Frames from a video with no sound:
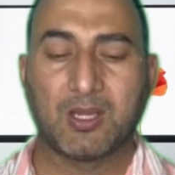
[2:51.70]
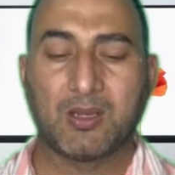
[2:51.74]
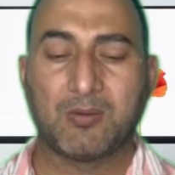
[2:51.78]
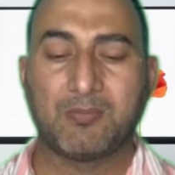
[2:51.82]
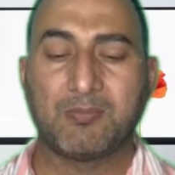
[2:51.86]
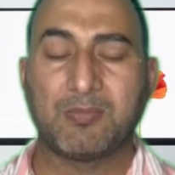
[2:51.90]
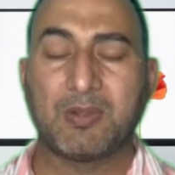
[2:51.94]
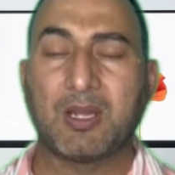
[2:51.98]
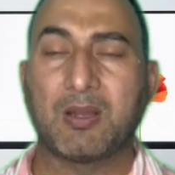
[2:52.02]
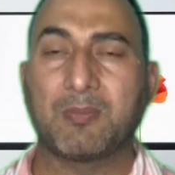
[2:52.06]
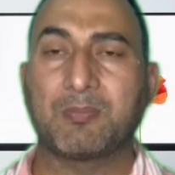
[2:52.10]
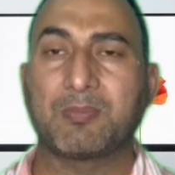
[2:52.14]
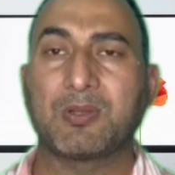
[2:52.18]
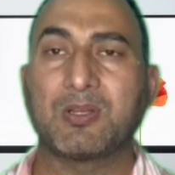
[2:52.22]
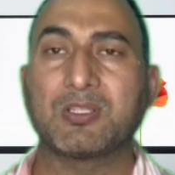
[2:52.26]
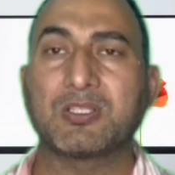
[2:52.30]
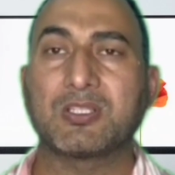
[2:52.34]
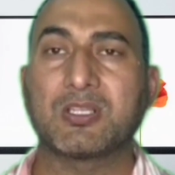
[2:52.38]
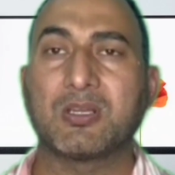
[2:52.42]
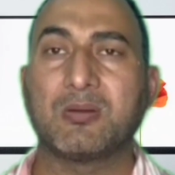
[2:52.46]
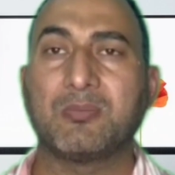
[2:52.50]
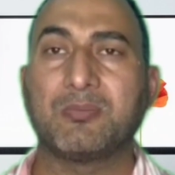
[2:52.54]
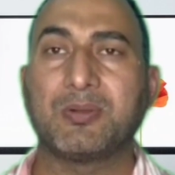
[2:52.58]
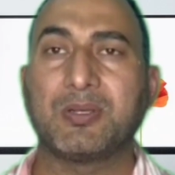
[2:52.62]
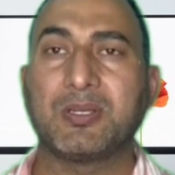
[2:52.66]
अब मैं आपको इस
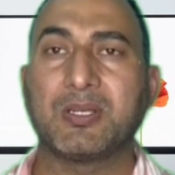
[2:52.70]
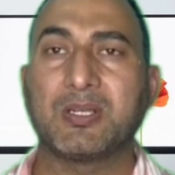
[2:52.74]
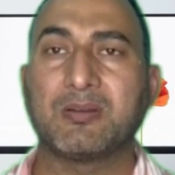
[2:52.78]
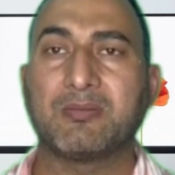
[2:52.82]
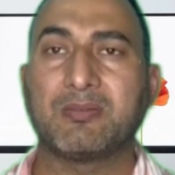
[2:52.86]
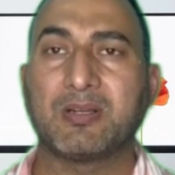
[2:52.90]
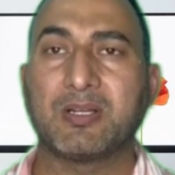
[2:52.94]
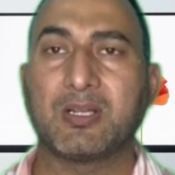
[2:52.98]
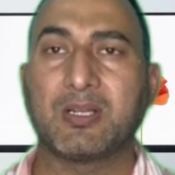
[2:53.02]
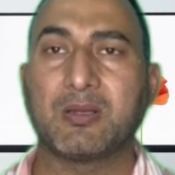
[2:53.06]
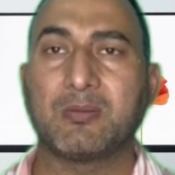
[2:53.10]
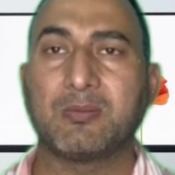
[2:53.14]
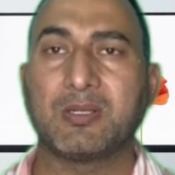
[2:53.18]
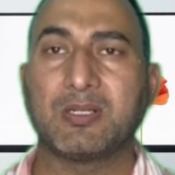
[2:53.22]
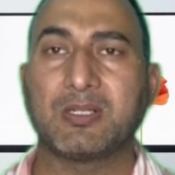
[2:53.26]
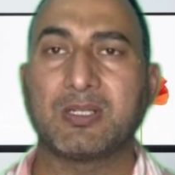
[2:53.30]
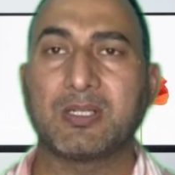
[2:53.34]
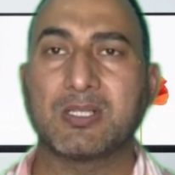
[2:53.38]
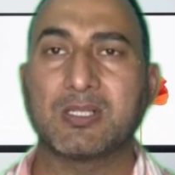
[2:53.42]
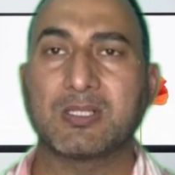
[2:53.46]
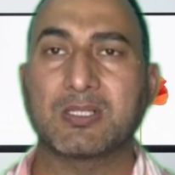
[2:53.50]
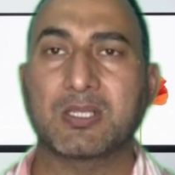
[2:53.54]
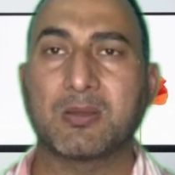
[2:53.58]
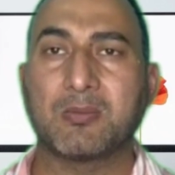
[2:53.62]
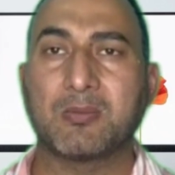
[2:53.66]
कंपनी के
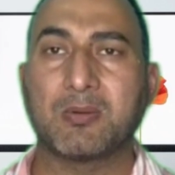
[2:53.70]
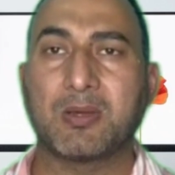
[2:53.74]
फंडामेंटल्स के